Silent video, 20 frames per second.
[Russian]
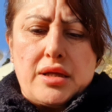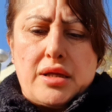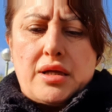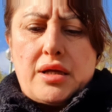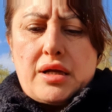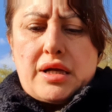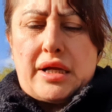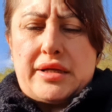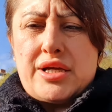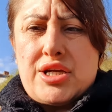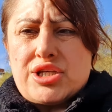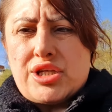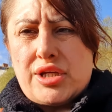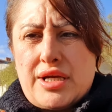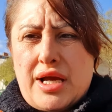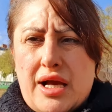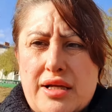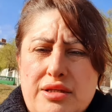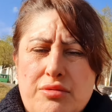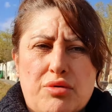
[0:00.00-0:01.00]
Конечно,
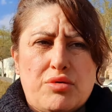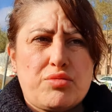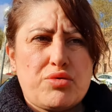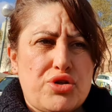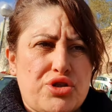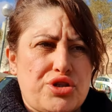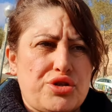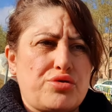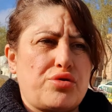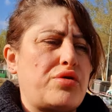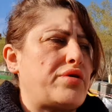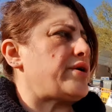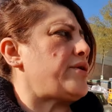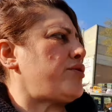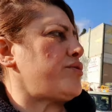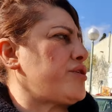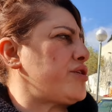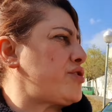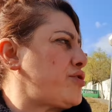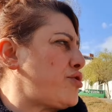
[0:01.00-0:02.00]
я этому мужчину говорю,
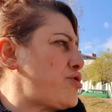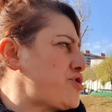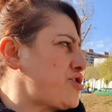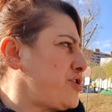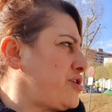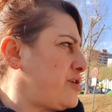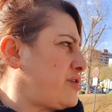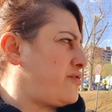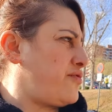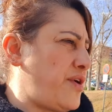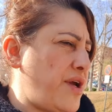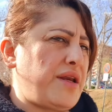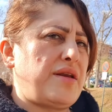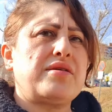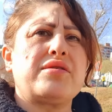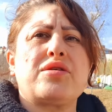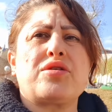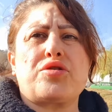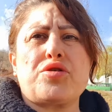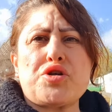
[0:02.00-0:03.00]
не трожь ни двери,
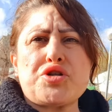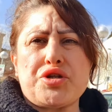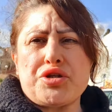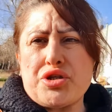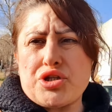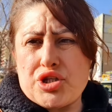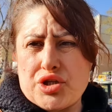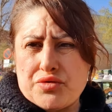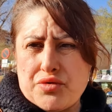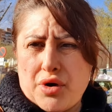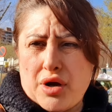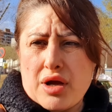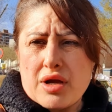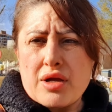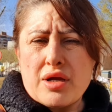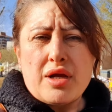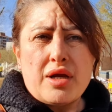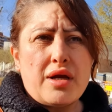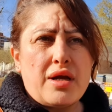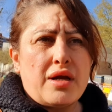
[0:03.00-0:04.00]
не трожь ничего.
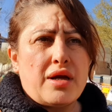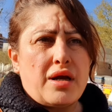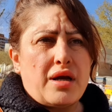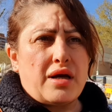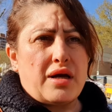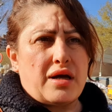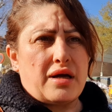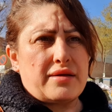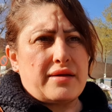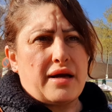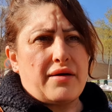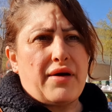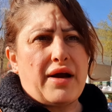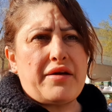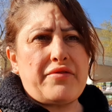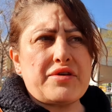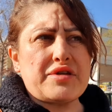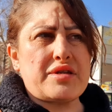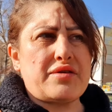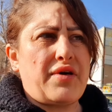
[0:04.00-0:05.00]
Э, давай
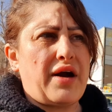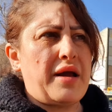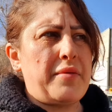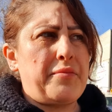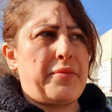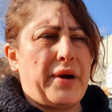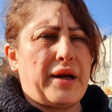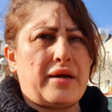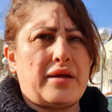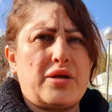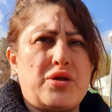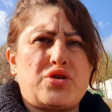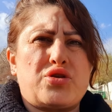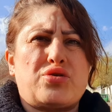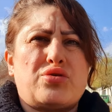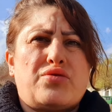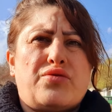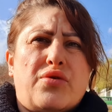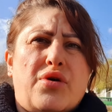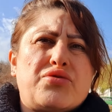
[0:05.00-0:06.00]
вызываем
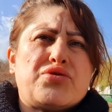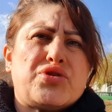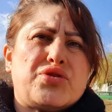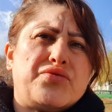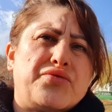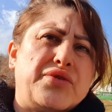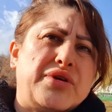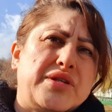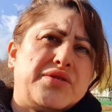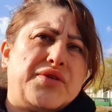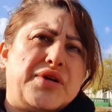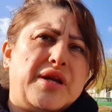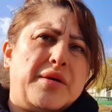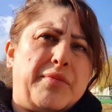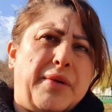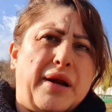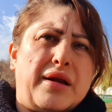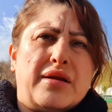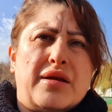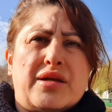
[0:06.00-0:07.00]
полицию. В общем, вызвали
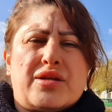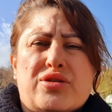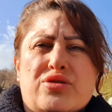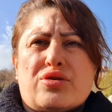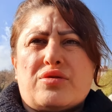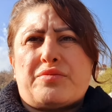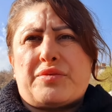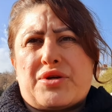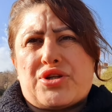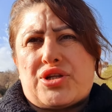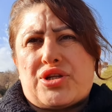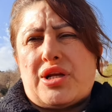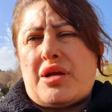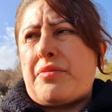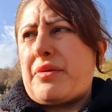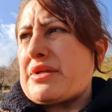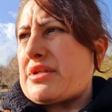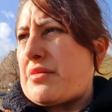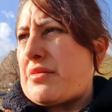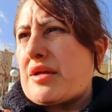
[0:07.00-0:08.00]
полицию, пришли,
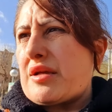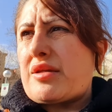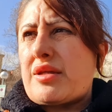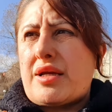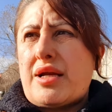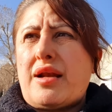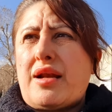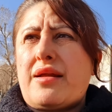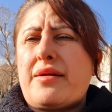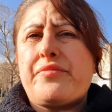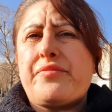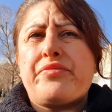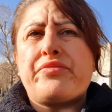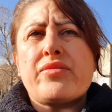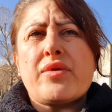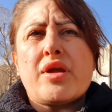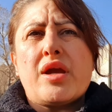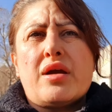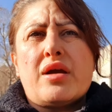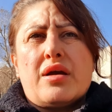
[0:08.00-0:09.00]
посмотрели.
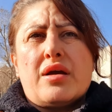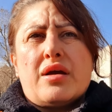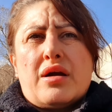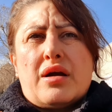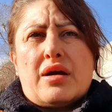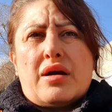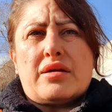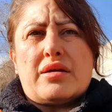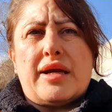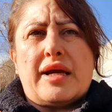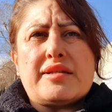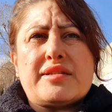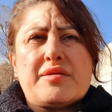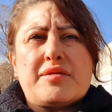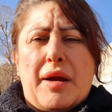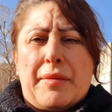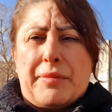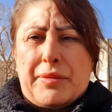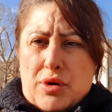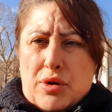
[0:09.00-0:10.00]
Я
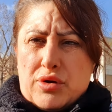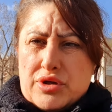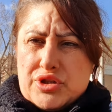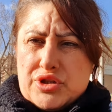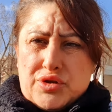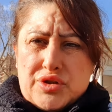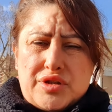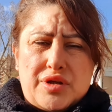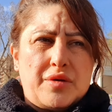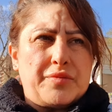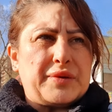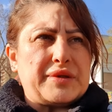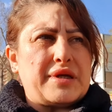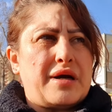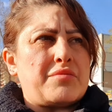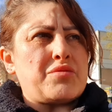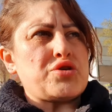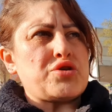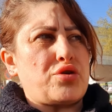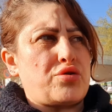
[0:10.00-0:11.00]
себя плохо чувствую,
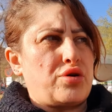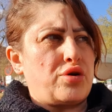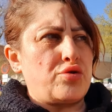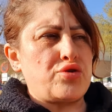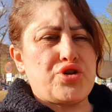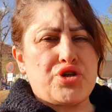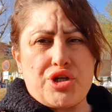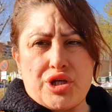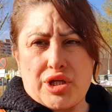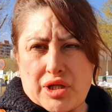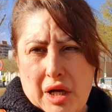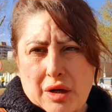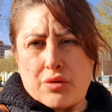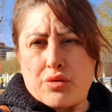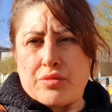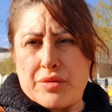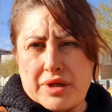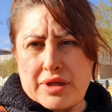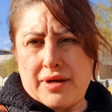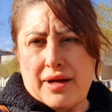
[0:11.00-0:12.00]
потому что ключи то у
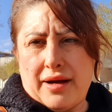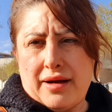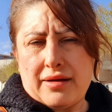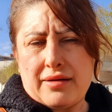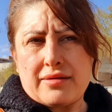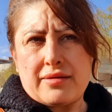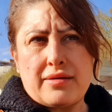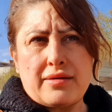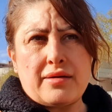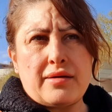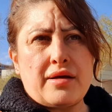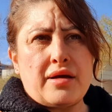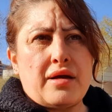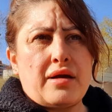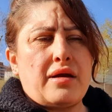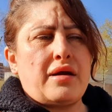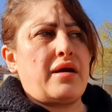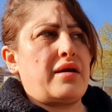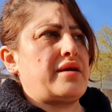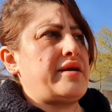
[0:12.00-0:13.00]
меня.
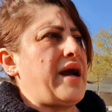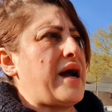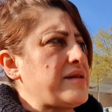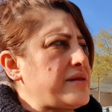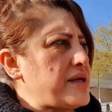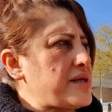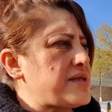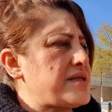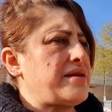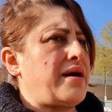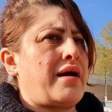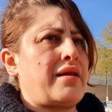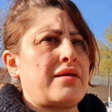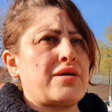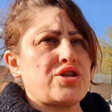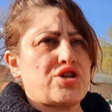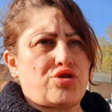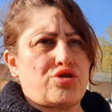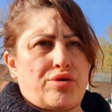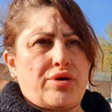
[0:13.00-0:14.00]
Я-то знала,
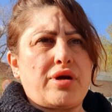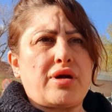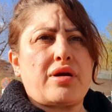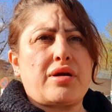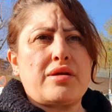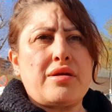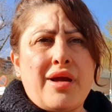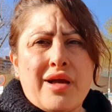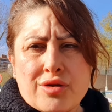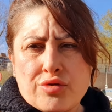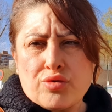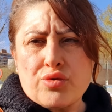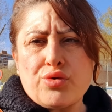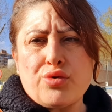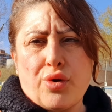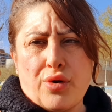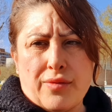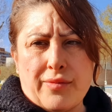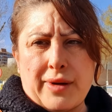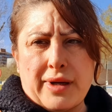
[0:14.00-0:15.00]
что их нету
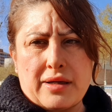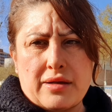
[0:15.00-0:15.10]
дома.